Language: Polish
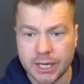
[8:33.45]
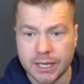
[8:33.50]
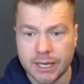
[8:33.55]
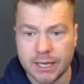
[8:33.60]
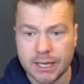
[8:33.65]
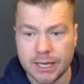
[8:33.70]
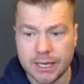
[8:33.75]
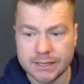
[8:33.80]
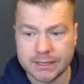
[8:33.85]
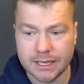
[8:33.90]

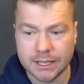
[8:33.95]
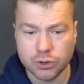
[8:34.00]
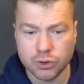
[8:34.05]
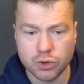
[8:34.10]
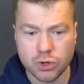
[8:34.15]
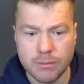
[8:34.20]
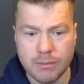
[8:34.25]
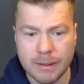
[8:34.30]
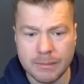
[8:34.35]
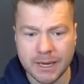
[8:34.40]
E, za
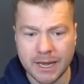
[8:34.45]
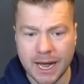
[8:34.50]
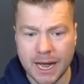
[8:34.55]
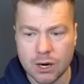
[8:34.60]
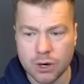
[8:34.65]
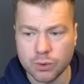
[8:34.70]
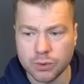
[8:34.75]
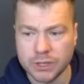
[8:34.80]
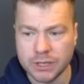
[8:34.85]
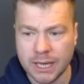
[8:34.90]
niedługo mamy
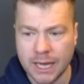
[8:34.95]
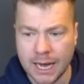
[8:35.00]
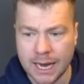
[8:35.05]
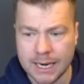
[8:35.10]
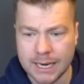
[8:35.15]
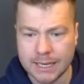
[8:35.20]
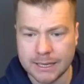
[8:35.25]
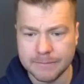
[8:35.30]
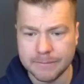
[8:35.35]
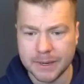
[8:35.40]
Halloween,
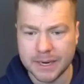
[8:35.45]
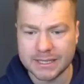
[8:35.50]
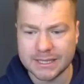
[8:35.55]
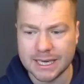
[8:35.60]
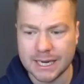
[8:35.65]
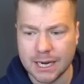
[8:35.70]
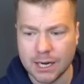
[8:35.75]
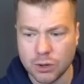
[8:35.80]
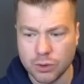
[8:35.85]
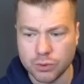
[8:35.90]
ale
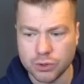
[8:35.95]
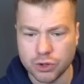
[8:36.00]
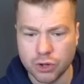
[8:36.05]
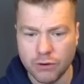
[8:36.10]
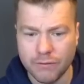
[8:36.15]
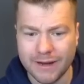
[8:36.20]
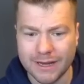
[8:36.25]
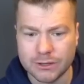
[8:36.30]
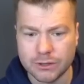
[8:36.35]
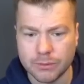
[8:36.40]
impreza
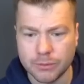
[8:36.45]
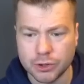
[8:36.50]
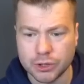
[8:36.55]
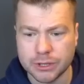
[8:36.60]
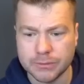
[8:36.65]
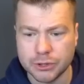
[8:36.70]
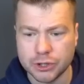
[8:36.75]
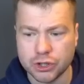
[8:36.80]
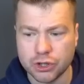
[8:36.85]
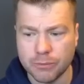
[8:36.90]
Halloweenowa to
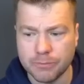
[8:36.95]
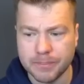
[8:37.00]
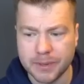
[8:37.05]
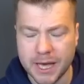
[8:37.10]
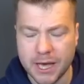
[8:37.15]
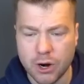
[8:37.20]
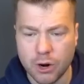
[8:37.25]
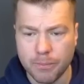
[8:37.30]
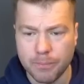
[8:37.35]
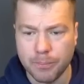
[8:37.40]
może być
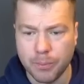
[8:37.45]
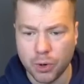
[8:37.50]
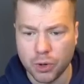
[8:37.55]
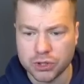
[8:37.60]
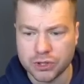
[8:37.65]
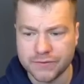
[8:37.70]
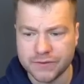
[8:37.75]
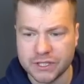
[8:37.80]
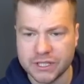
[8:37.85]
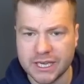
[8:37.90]
dopiero
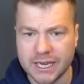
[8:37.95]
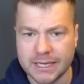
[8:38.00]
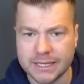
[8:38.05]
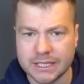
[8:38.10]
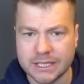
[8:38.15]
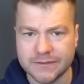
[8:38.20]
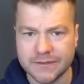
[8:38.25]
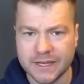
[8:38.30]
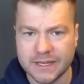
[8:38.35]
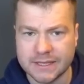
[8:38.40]
po
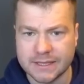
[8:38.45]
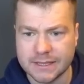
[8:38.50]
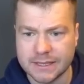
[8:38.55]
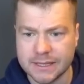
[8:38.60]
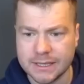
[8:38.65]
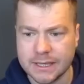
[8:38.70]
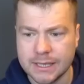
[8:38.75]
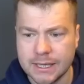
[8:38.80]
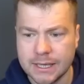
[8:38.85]
zwycięstwie z, e,